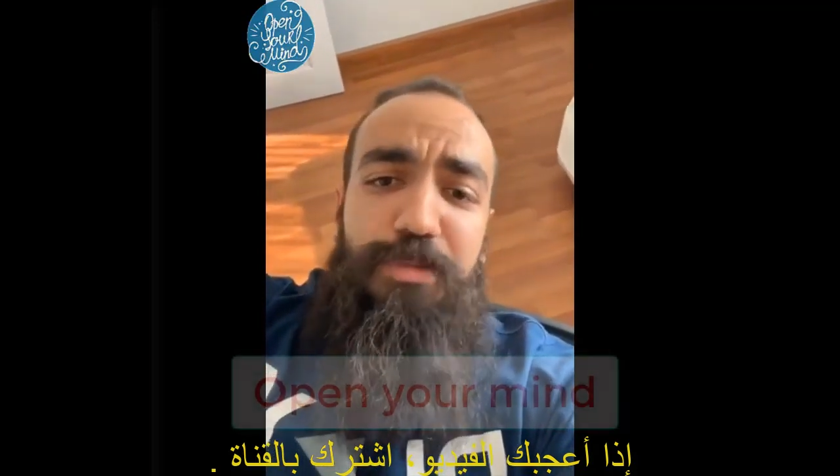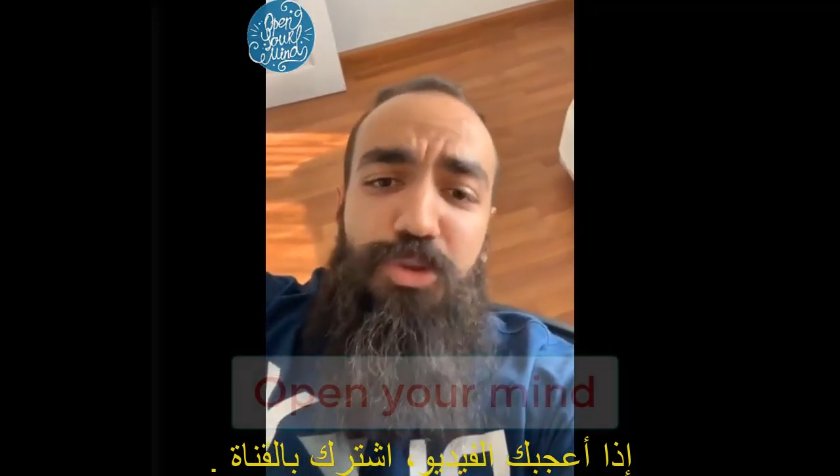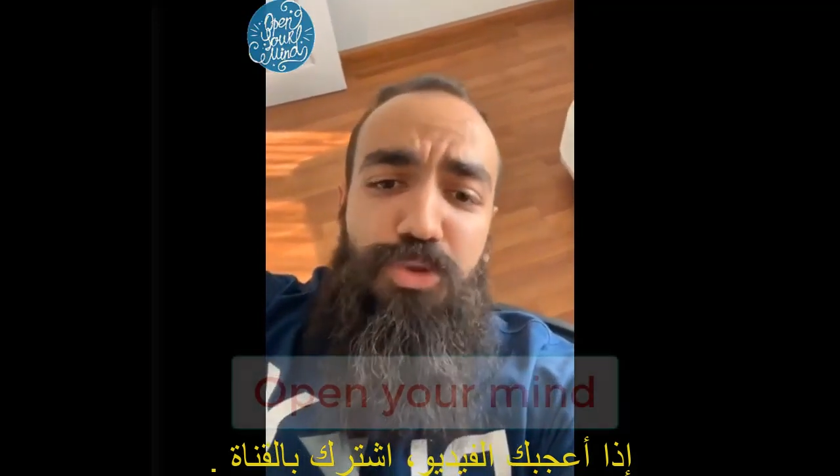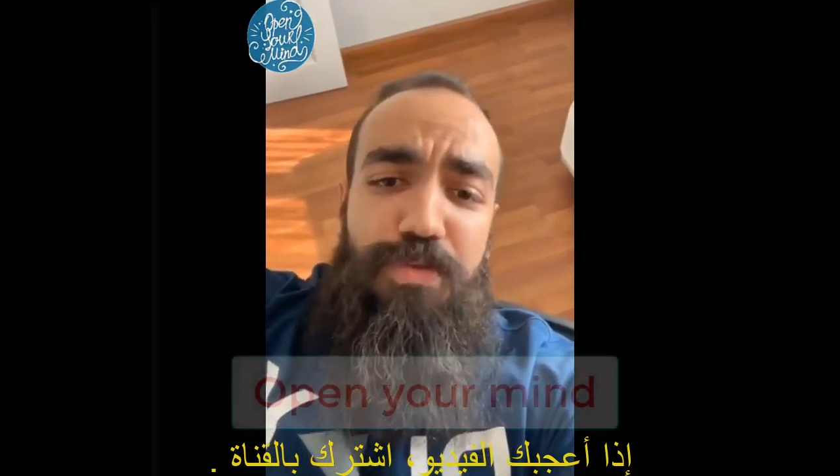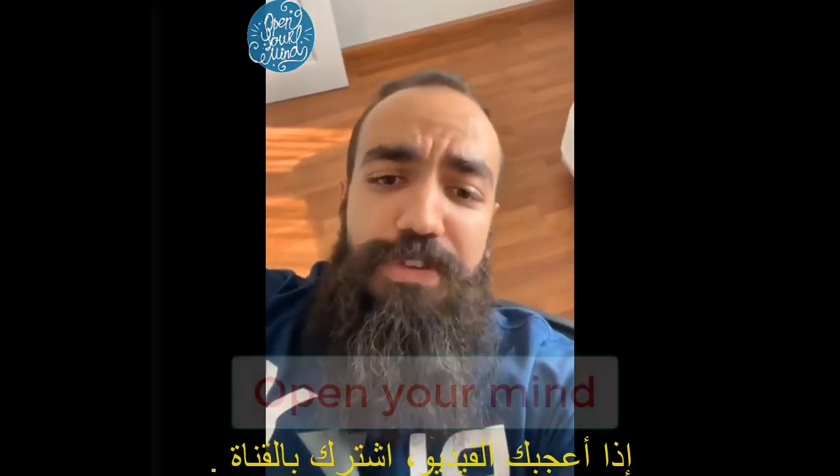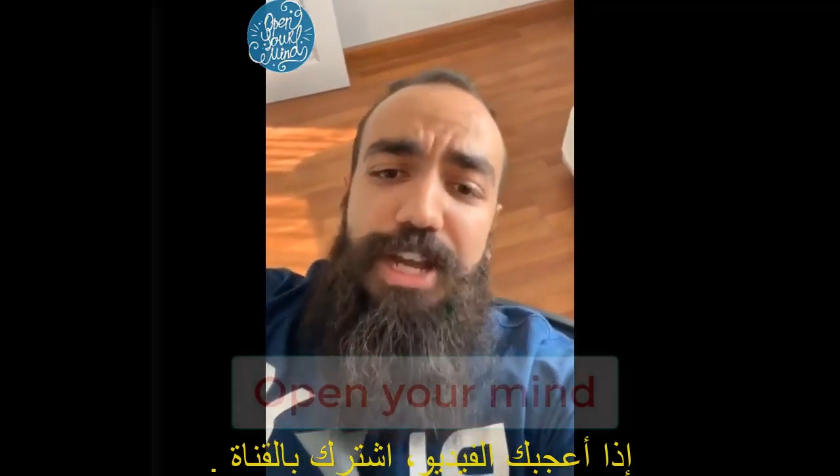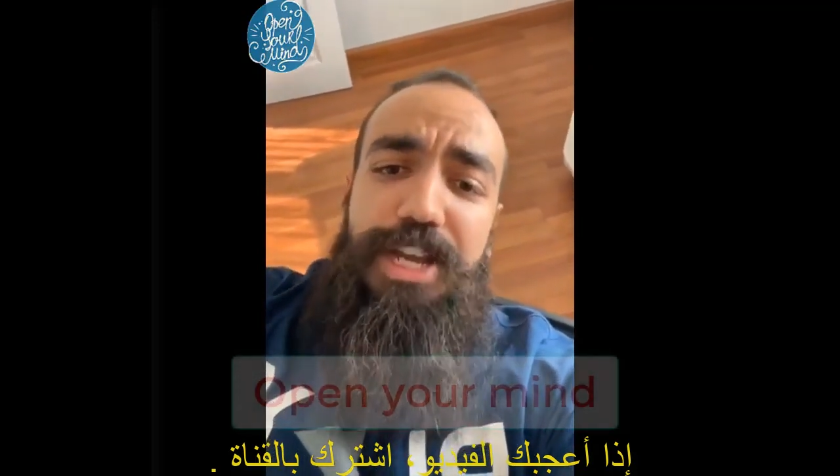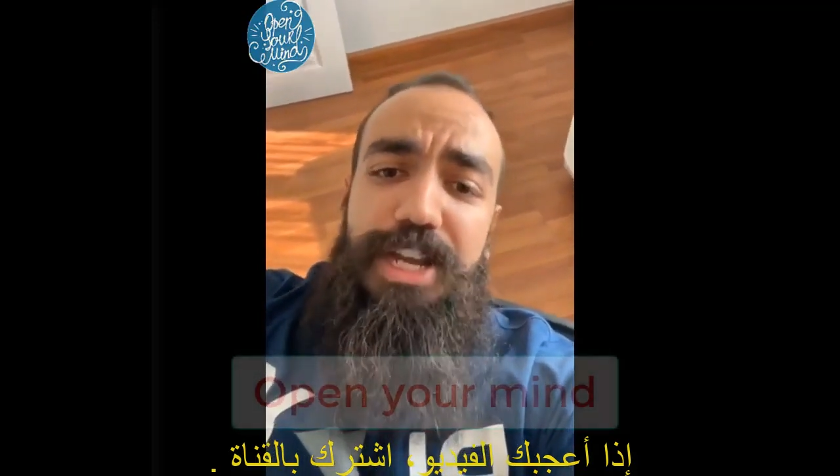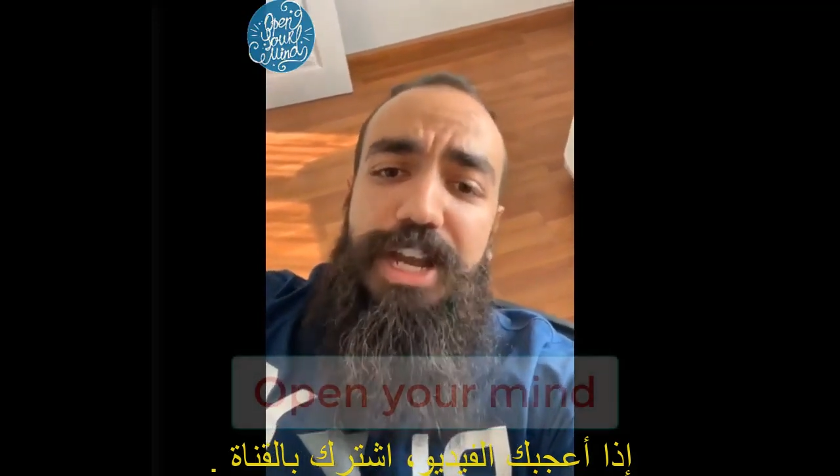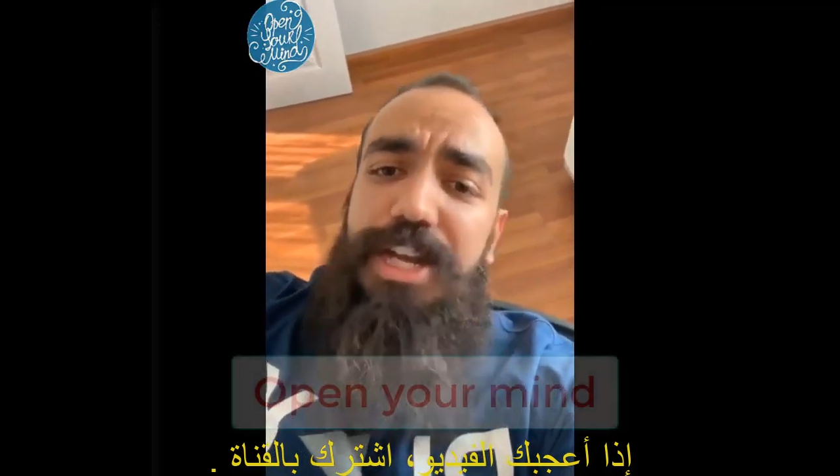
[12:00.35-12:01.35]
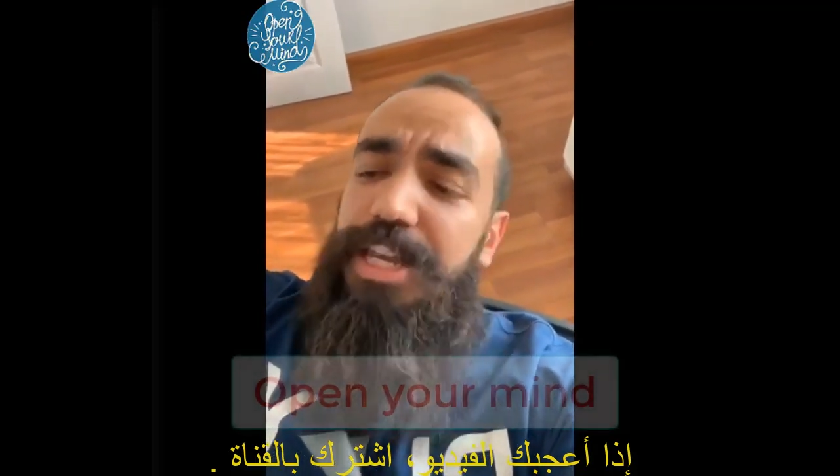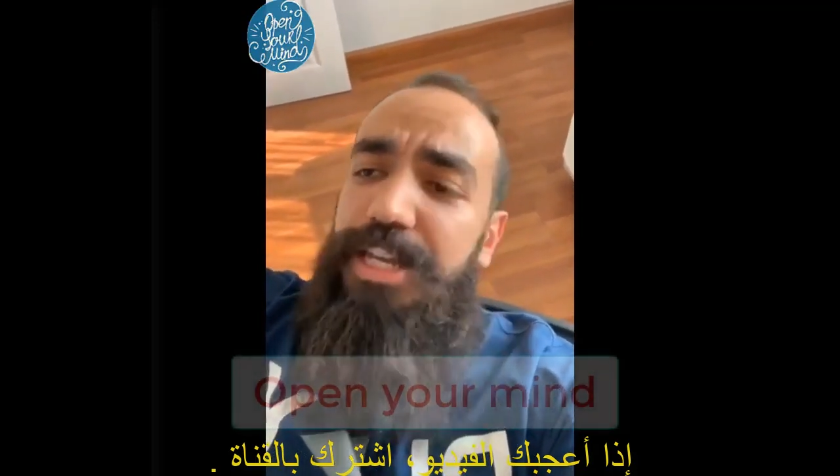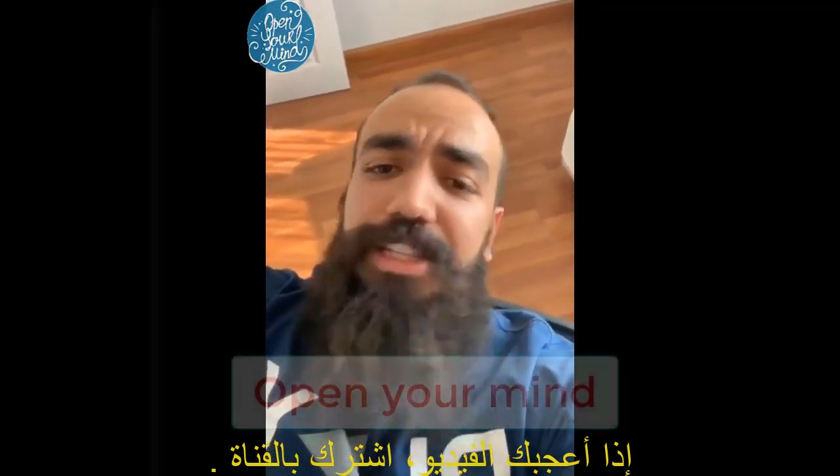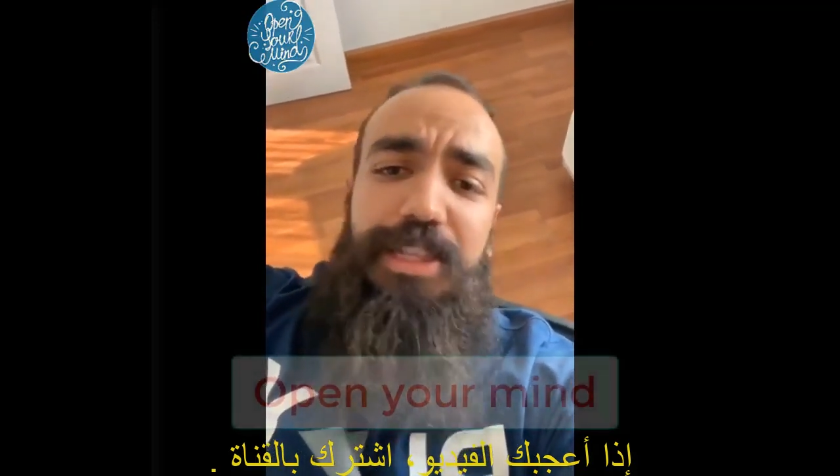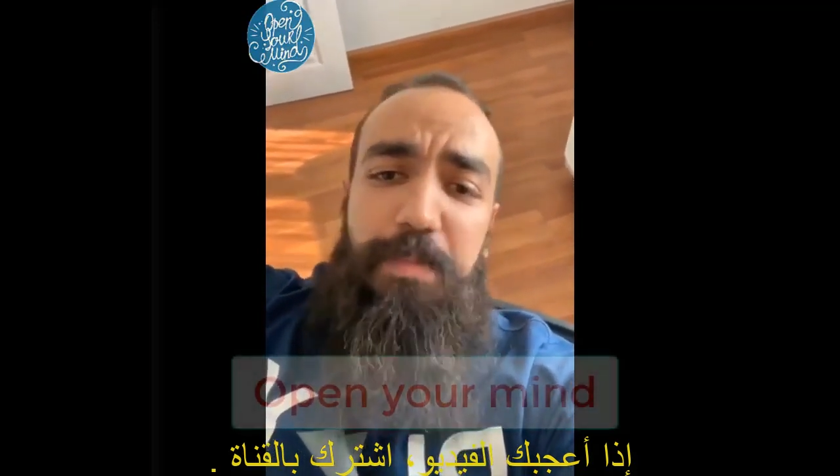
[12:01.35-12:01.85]
سميتو توفيق هنايا
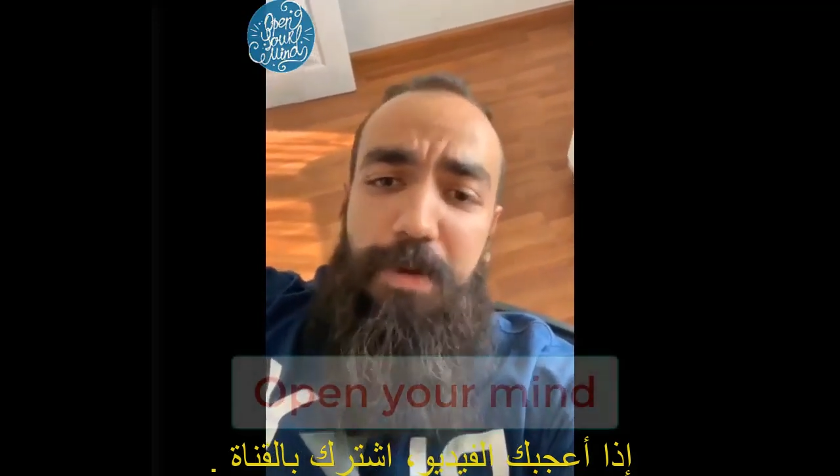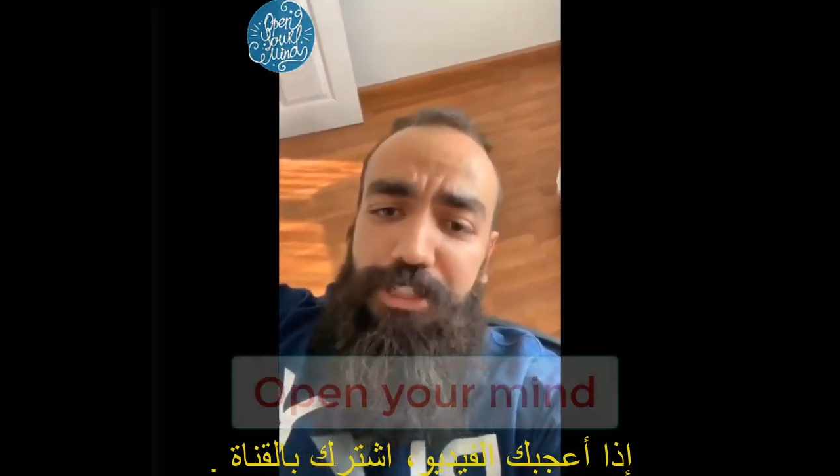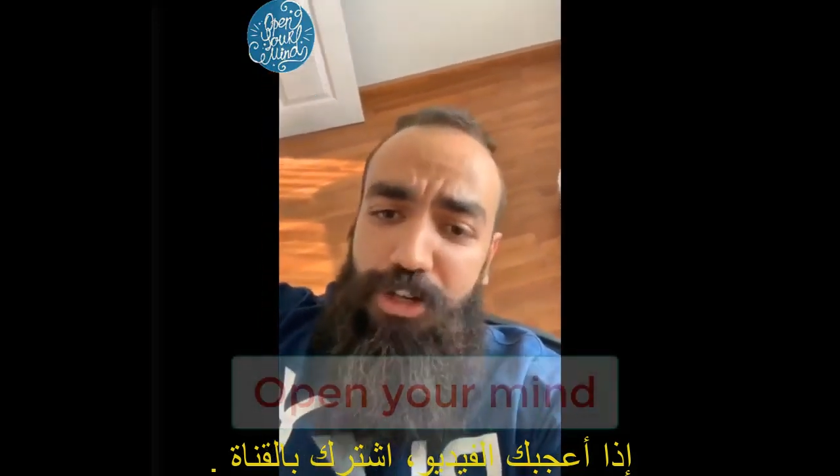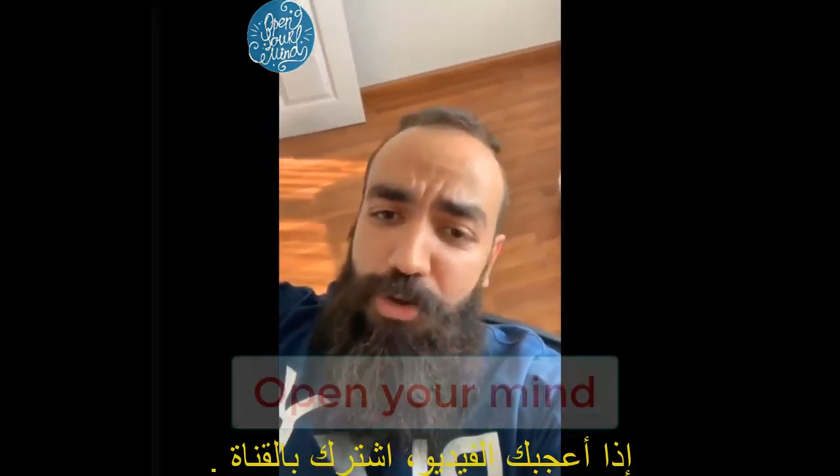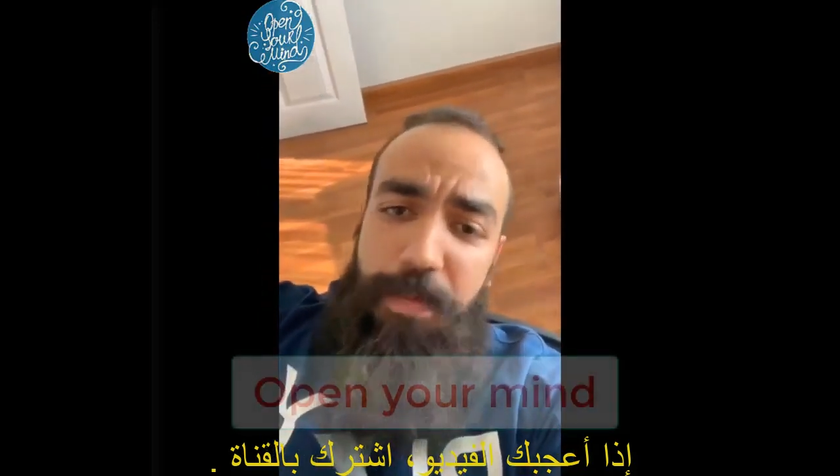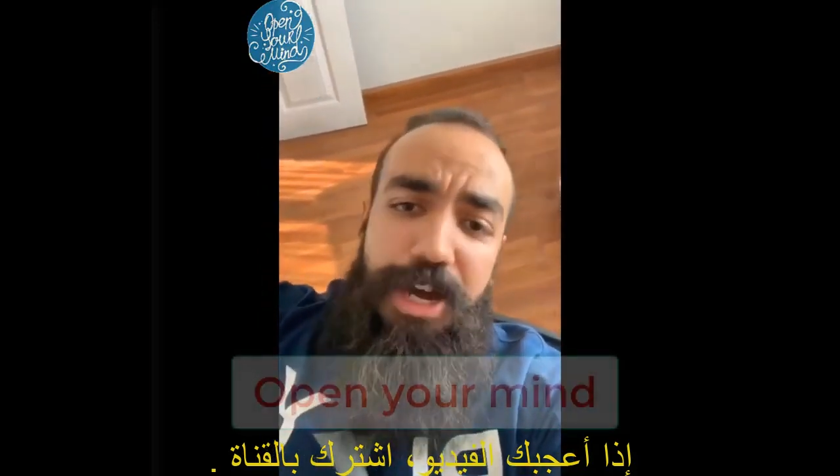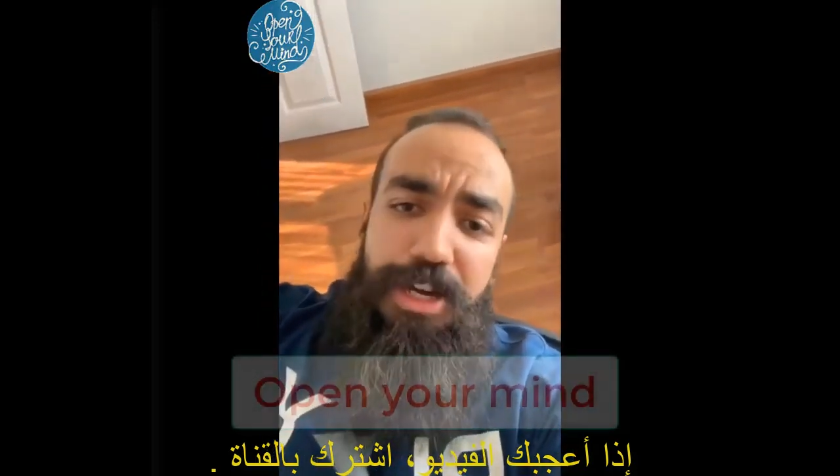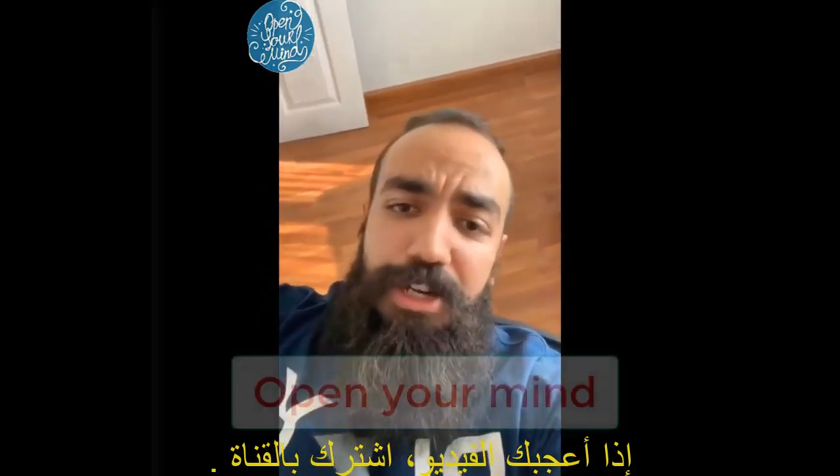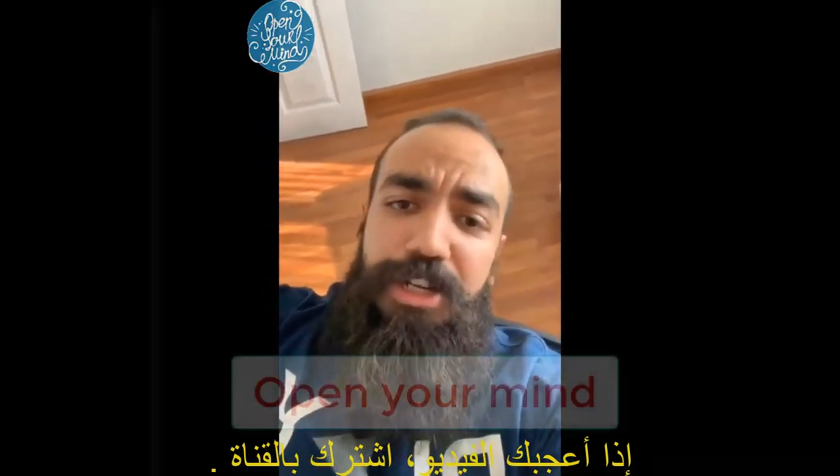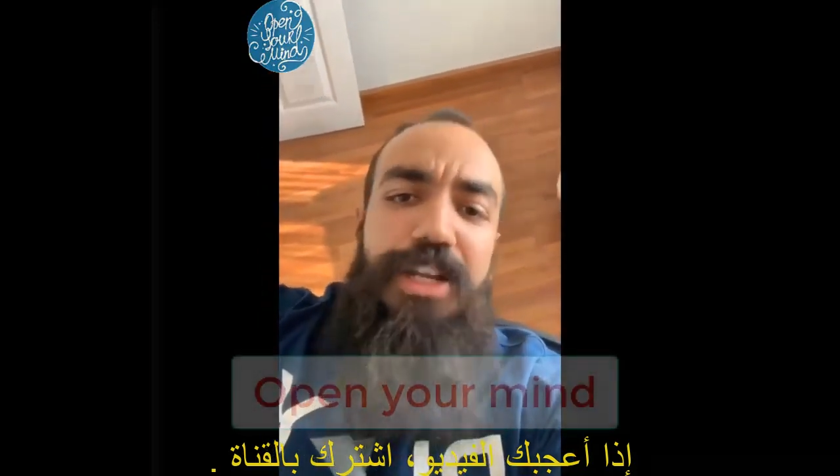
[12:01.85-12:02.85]
كيقد الماطر كبار